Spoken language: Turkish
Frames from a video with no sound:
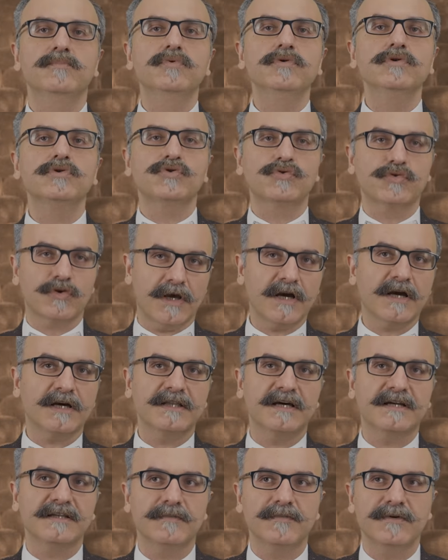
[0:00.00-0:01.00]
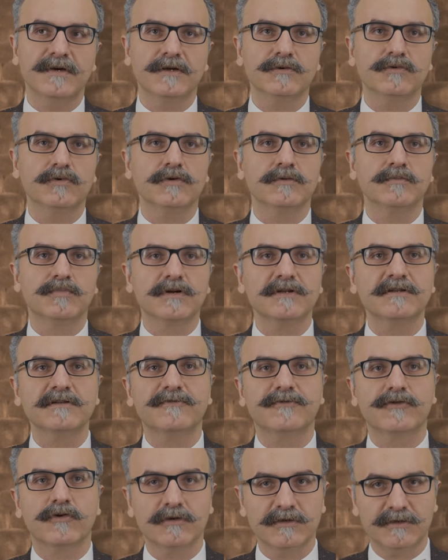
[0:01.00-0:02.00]
Bu şuraya kadar da bir arada oldu. Burası
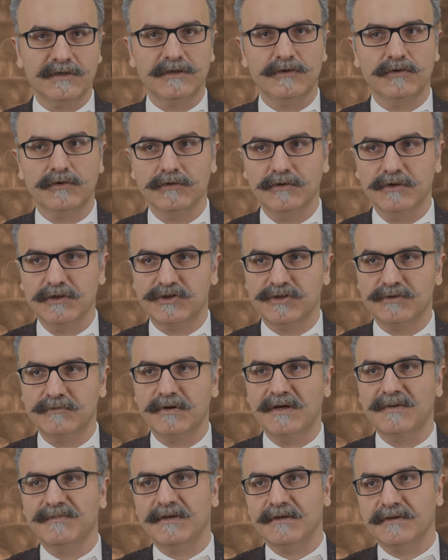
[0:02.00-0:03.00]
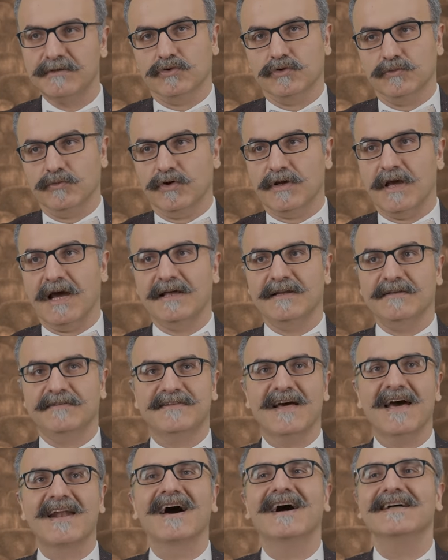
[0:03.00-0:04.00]
frontier olduğu için benim de konum o yani
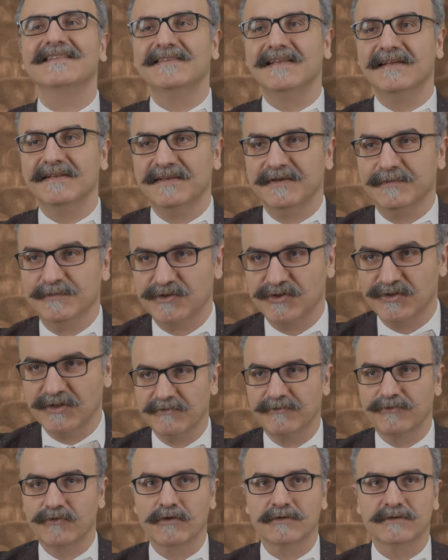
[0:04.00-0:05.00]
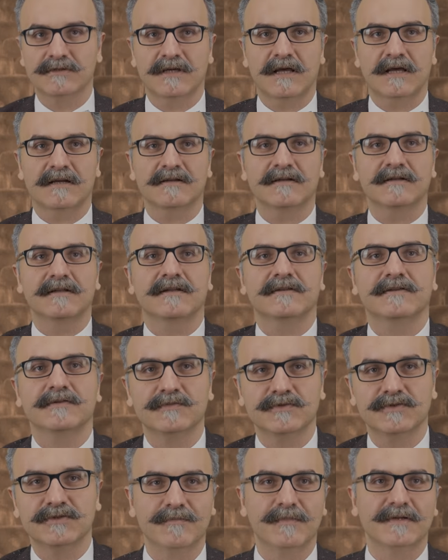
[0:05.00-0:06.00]
serhad dediğimiz Frontier
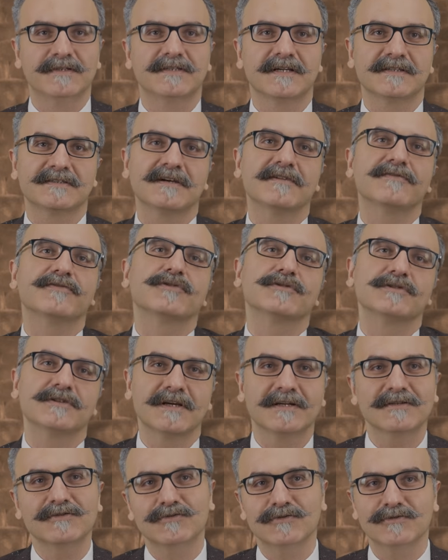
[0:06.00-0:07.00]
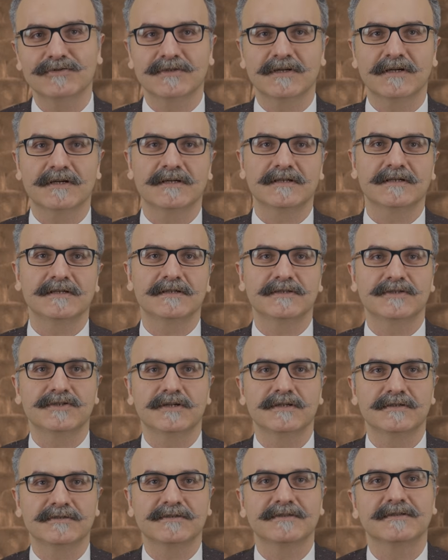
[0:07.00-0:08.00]
dediğimiz. Medisyen San Frontier diyoruz ya hani
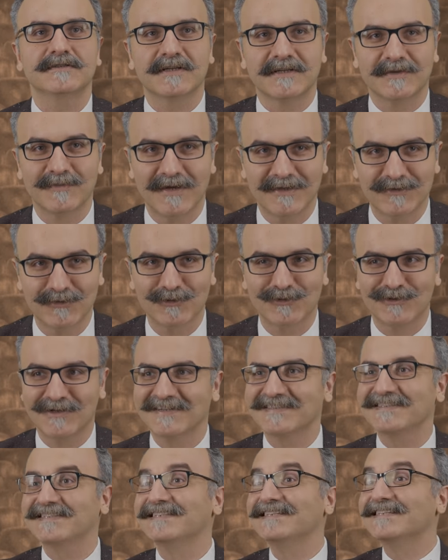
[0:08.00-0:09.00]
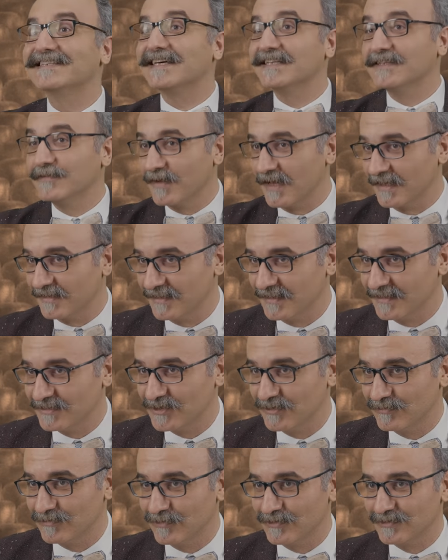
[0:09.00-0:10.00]
şey sınır tanımayan doktorlar. Sınır tanımayan diye
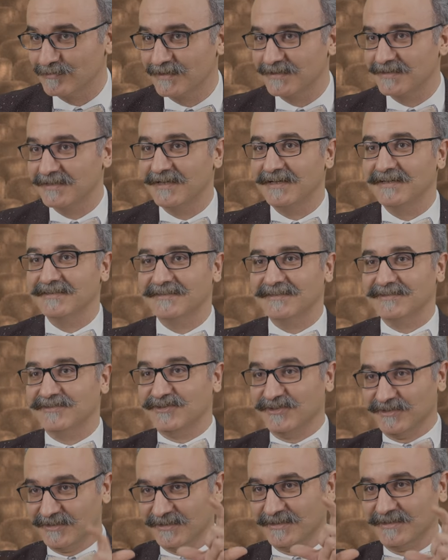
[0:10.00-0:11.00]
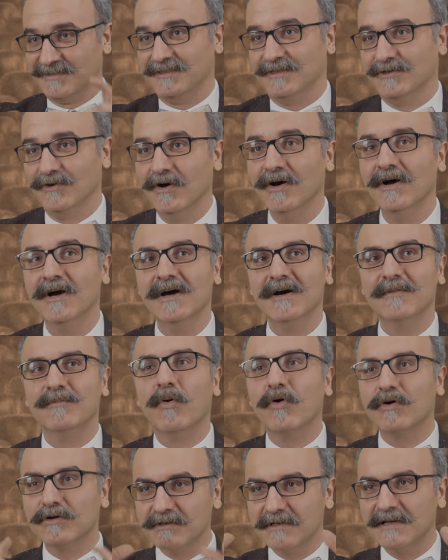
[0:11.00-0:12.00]
çeviriyoruz mesela aslında. Sınır değil o.
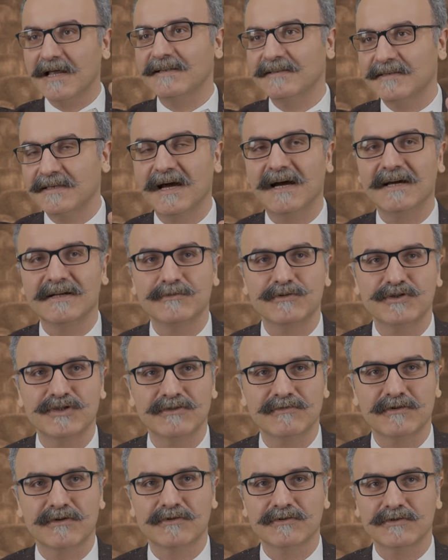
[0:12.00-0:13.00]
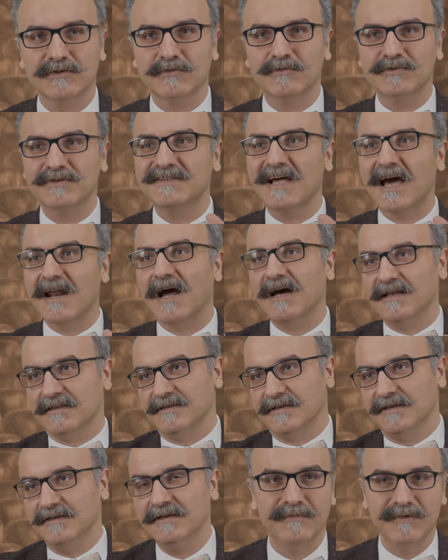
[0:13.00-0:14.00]
Borderland diye ayrı bir şey var orada. O bu
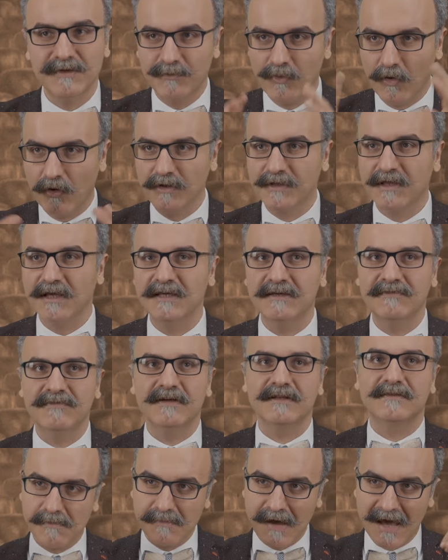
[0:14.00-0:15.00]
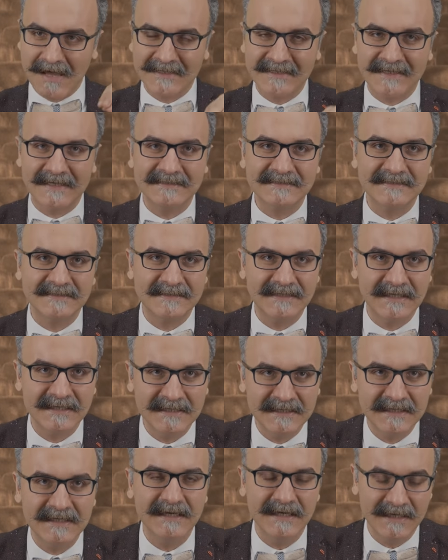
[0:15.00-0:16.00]
serhaddir. Bir bölgeyi ve
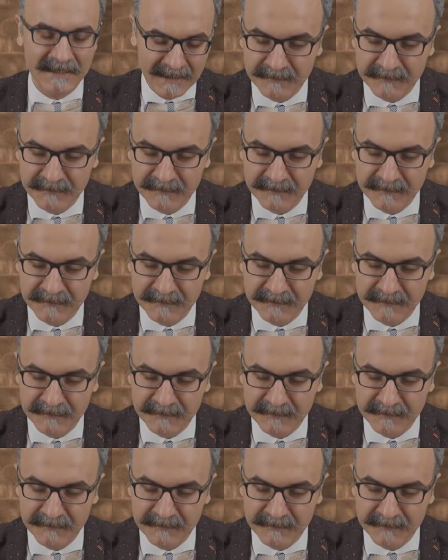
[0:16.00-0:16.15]
merkezdeki